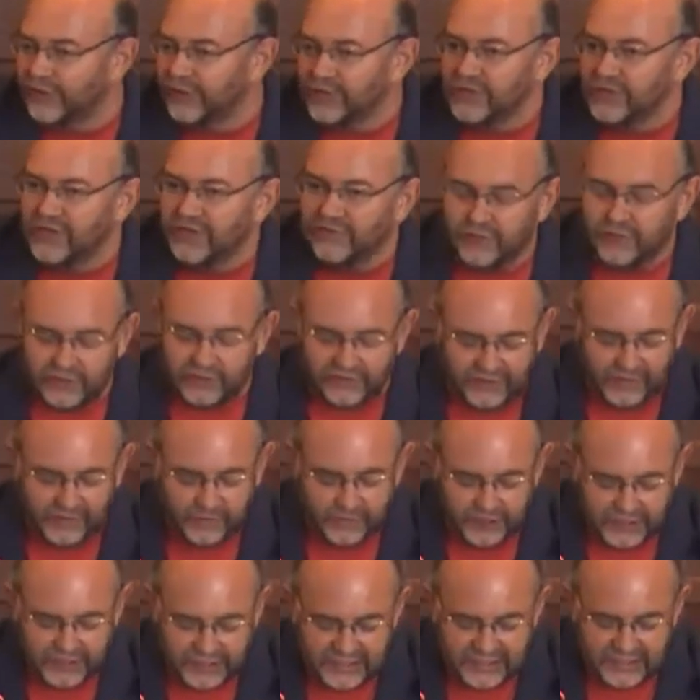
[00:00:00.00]
pero es una foto
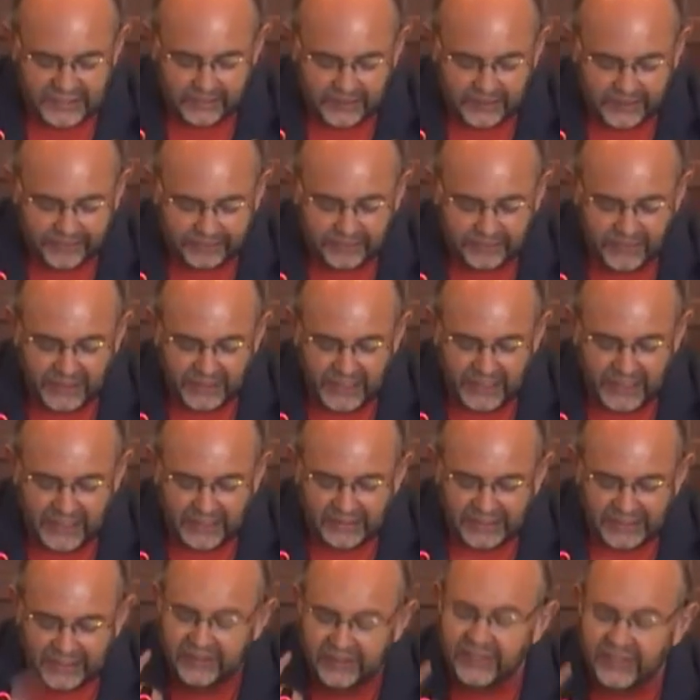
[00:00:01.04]
famosísima.
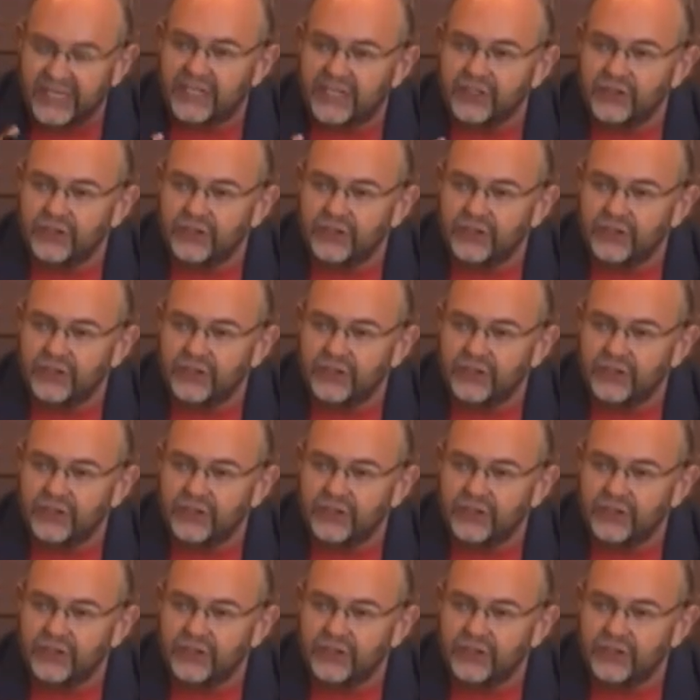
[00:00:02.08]
Tendría